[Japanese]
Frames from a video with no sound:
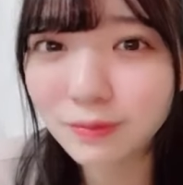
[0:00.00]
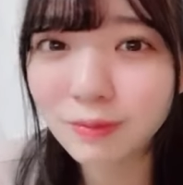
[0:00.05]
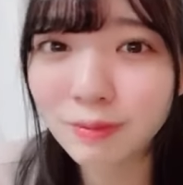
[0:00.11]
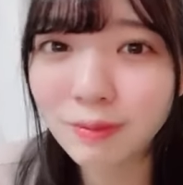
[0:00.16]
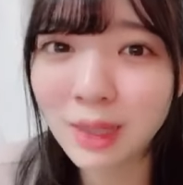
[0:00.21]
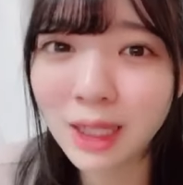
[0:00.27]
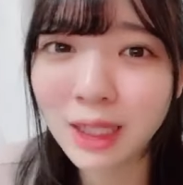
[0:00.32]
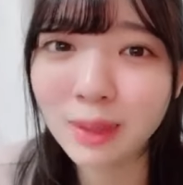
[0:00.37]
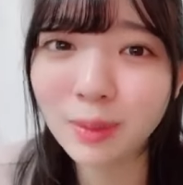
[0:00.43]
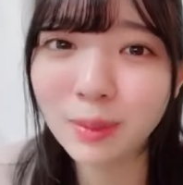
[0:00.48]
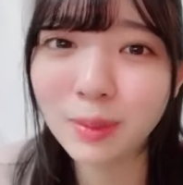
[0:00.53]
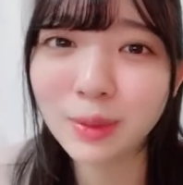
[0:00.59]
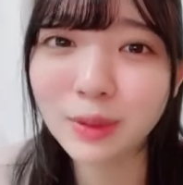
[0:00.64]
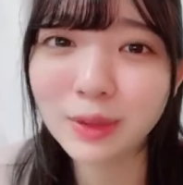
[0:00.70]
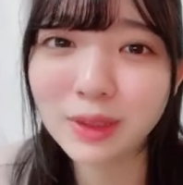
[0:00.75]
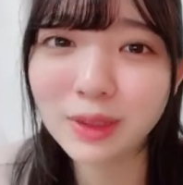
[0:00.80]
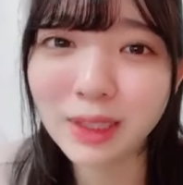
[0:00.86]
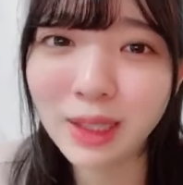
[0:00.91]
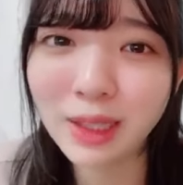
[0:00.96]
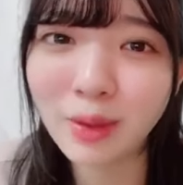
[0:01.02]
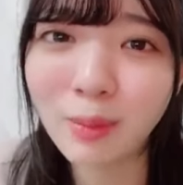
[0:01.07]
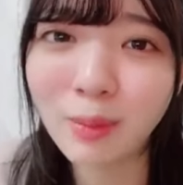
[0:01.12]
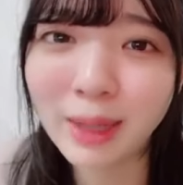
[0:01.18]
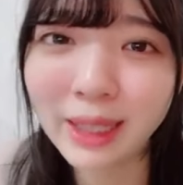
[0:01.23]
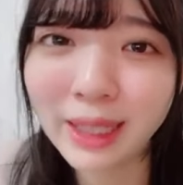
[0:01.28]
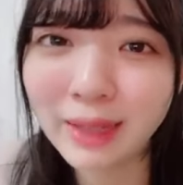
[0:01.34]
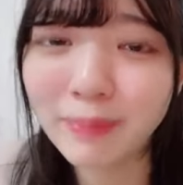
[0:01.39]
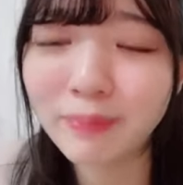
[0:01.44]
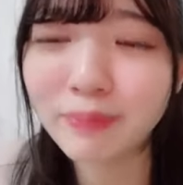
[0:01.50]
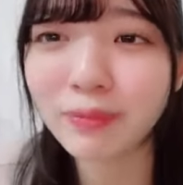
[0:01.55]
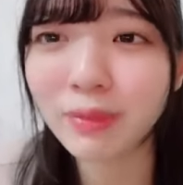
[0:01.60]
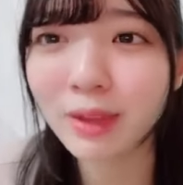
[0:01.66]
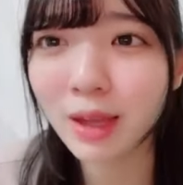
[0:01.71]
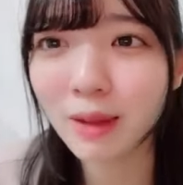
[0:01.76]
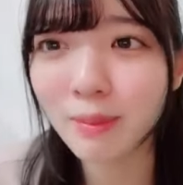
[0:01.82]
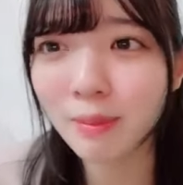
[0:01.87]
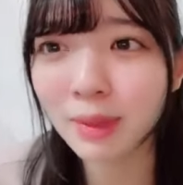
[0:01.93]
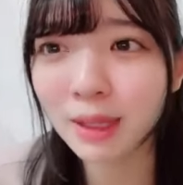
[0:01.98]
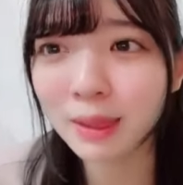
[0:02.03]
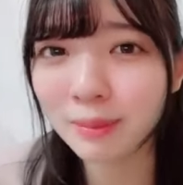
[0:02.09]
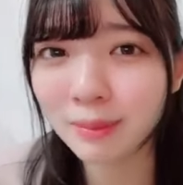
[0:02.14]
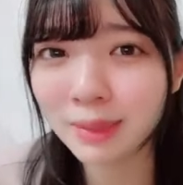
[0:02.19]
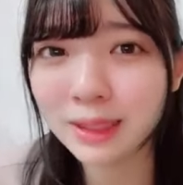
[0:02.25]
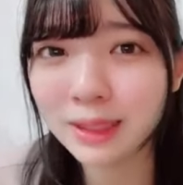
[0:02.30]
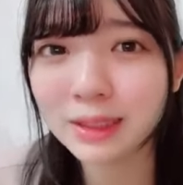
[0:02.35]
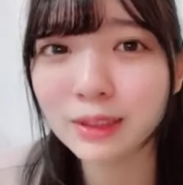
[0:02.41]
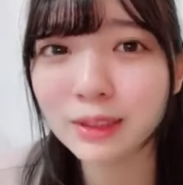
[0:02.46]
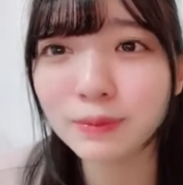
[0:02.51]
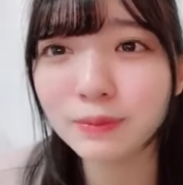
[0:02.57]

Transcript: まあでも最後まで頑張ります